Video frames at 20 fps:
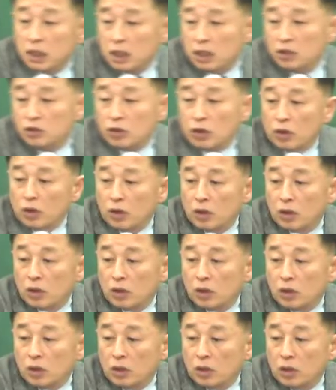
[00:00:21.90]
얘기죠.
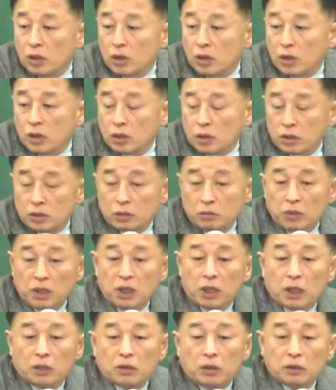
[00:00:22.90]
그래서
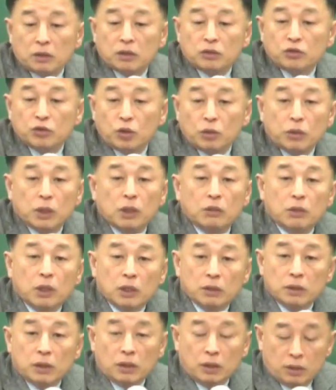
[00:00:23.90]
미래 더큰 소비를
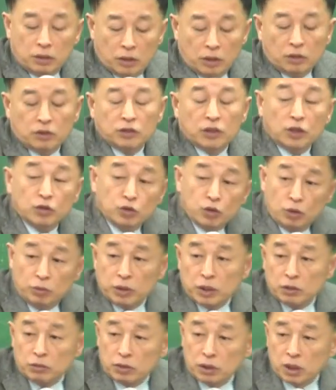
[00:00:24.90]
위해서 현재
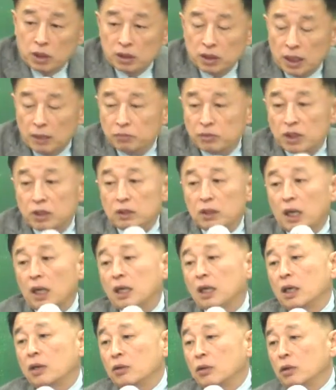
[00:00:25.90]
소비를 우리가 참는
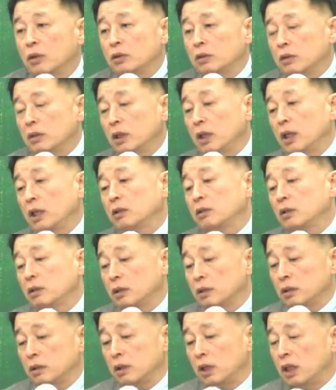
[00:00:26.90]
대가로
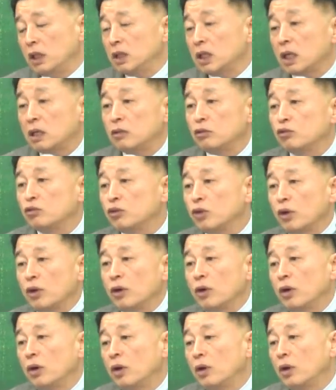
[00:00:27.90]
은행에서는 이자를 주죠.
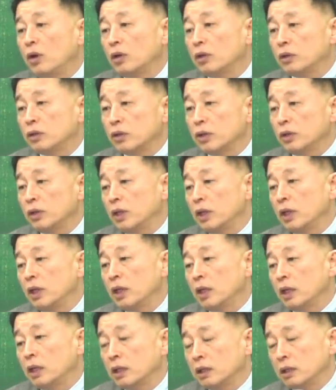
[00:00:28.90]
그렇죠?
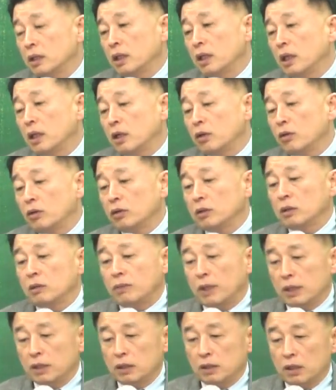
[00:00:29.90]
근데 거기서
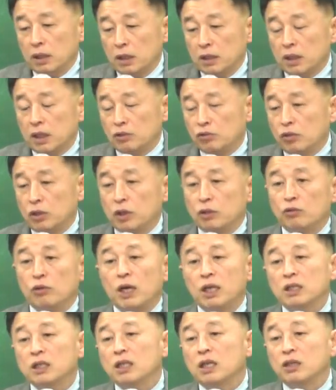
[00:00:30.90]
받는 이자 수익은
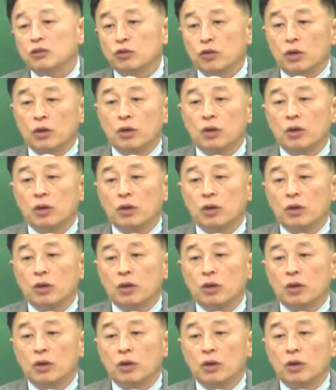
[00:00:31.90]
확실하죠.